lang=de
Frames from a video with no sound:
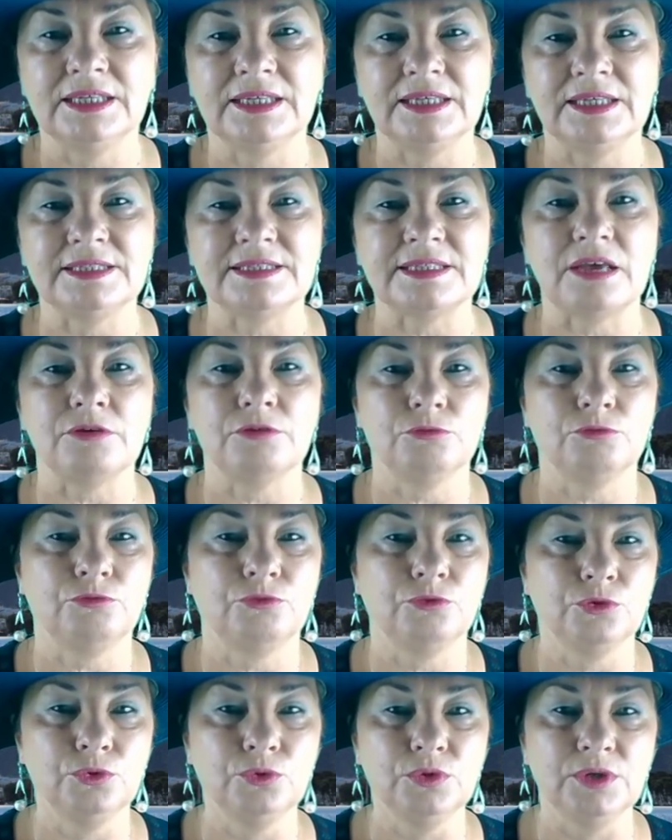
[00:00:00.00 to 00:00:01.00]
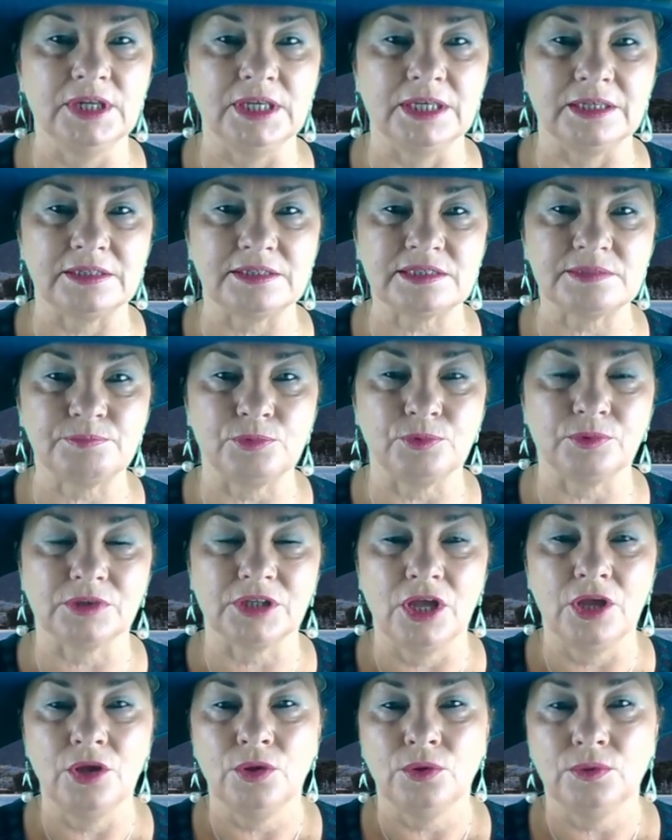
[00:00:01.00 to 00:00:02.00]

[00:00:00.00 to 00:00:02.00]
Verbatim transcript: dieser Frühlingspunkt.